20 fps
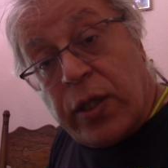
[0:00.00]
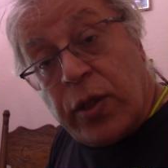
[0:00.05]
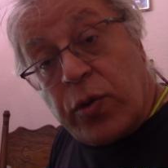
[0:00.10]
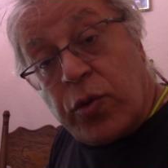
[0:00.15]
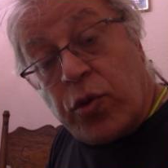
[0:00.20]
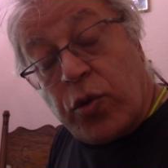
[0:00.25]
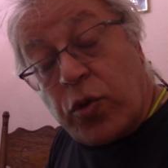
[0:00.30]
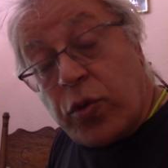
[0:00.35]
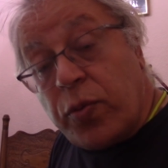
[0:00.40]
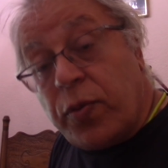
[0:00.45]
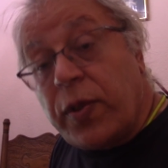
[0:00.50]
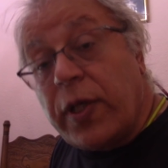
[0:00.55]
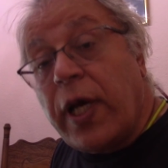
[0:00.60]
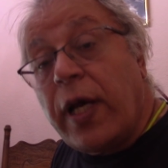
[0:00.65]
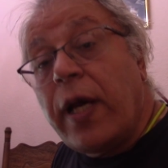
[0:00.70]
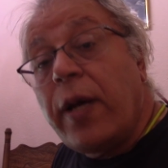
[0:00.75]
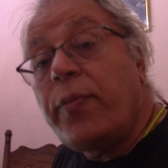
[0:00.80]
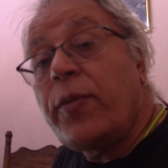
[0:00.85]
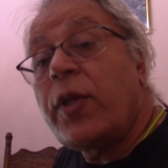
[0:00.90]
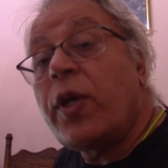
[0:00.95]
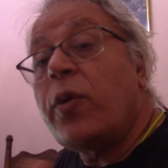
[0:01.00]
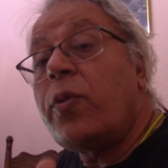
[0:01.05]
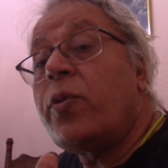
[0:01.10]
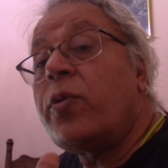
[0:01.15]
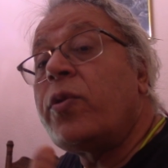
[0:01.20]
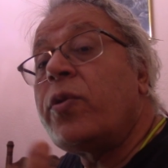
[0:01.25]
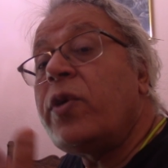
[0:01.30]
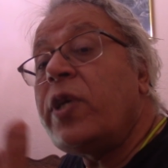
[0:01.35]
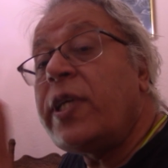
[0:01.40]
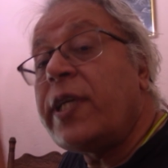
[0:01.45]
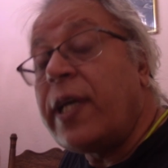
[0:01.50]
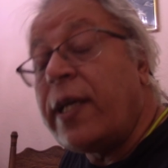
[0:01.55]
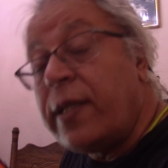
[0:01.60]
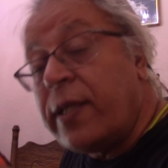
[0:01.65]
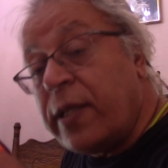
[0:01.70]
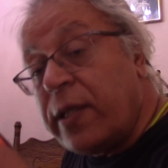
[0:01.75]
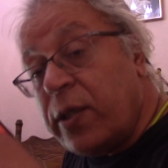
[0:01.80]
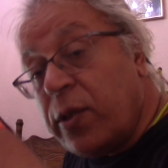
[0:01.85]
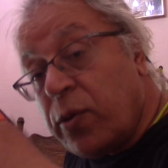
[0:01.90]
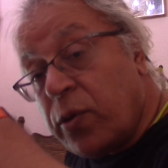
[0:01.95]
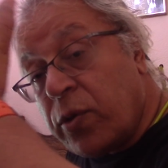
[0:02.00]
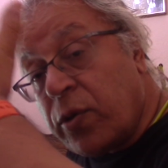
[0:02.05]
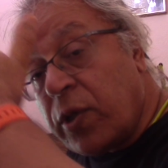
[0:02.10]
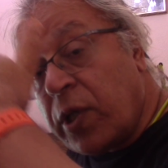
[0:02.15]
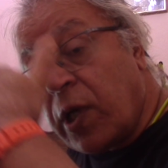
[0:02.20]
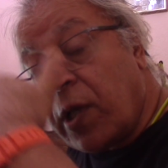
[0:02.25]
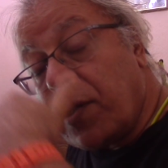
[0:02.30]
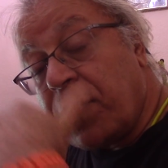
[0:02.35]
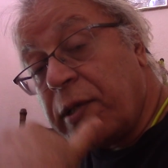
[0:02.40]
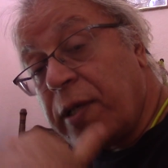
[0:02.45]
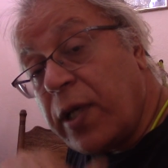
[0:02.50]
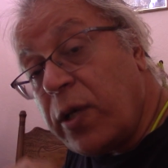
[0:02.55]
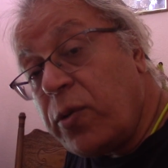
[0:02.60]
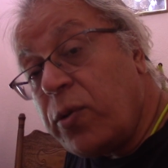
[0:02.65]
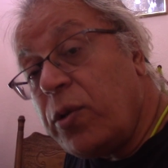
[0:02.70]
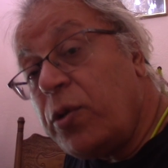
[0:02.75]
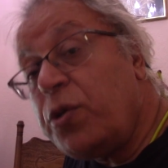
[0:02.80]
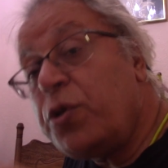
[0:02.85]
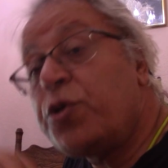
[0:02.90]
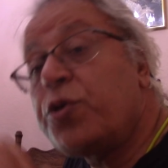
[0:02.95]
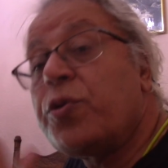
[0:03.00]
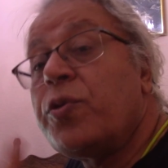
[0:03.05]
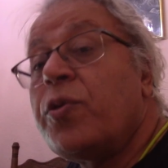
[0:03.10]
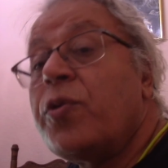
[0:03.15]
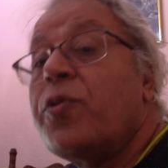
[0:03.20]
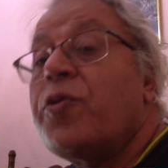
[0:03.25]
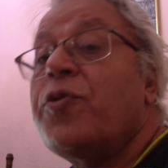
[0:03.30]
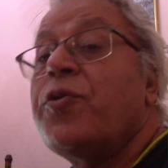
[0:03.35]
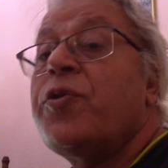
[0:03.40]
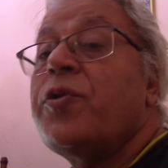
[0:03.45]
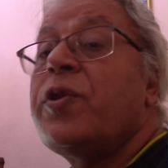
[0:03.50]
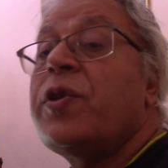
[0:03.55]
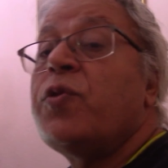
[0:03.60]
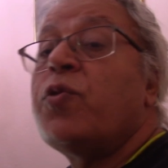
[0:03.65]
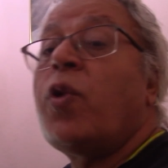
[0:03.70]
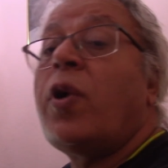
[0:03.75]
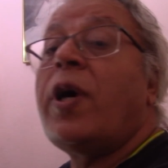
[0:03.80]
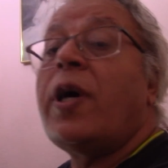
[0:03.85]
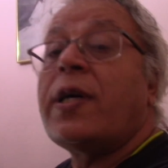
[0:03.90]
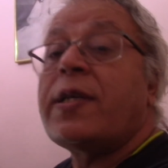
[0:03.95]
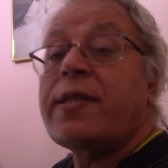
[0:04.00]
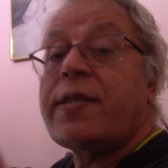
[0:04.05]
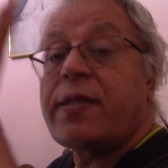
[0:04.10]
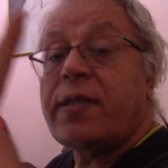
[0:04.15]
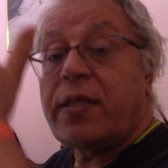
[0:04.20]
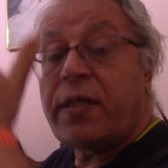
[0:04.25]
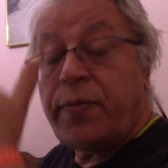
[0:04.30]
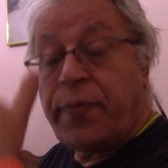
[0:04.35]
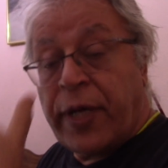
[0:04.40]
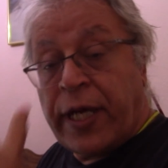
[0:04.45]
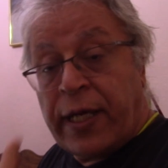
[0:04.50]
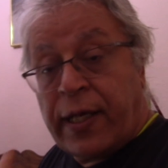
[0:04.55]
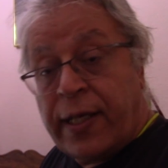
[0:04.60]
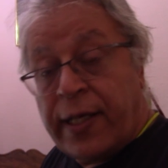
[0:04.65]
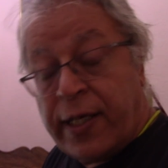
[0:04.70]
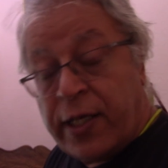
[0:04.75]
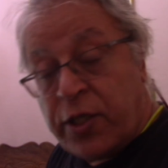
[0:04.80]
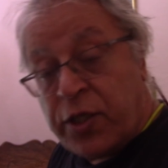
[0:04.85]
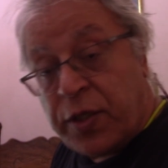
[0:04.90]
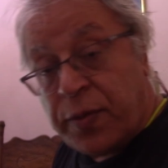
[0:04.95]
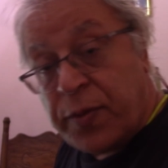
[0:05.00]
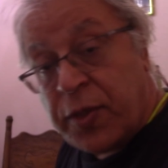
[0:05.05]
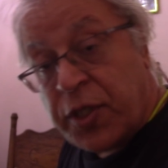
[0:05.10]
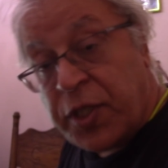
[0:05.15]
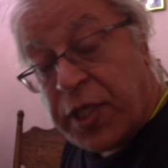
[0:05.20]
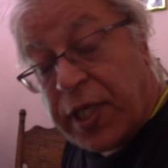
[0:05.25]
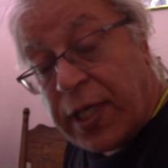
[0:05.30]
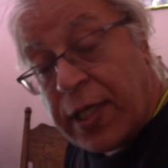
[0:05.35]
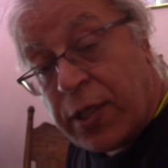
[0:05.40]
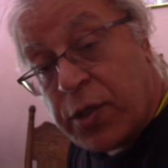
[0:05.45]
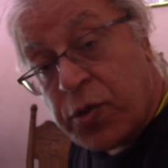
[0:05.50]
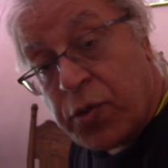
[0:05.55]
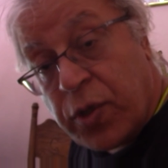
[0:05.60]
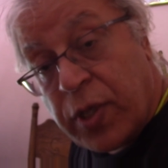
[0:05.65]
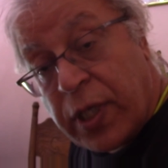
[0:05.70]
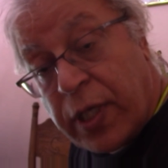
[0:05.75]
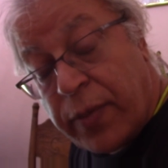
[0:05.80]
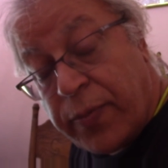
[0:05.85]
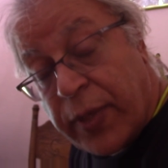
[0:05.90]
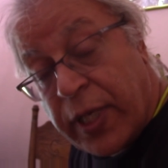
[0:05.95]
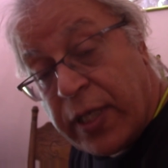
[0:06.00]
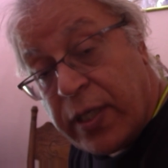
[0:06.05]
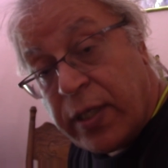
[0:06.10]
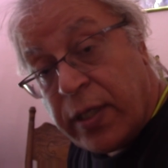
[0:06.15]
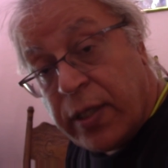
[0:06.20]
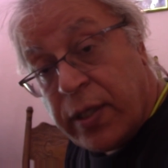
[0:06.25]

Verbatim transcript: tutup da hem de onu kendini onun altına koyucu, onun doğasını bekleyici bir şey söylemen